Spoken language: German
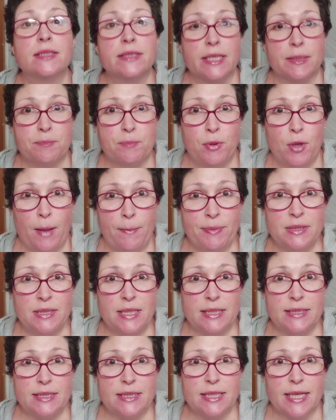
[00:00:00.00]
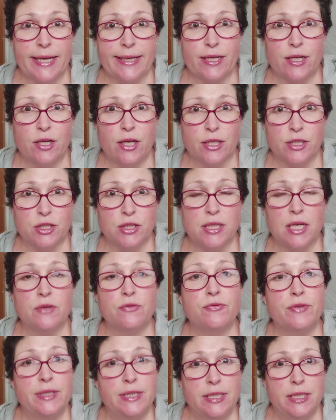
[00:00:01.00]
Da ploppen dann die drei Glöckchen
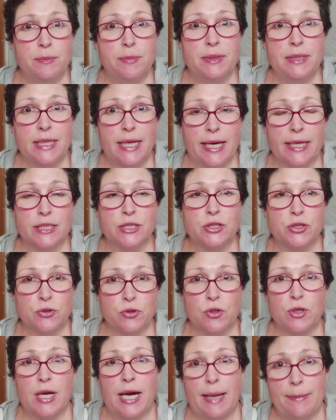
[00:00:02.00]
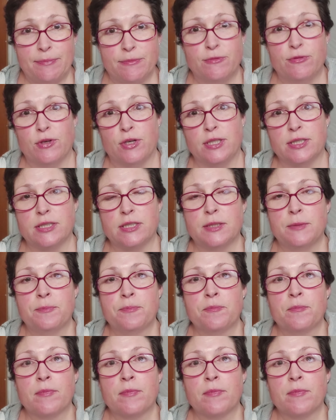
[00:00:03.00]
auf, wenn ihr eine Benachrichtigung haben wollt.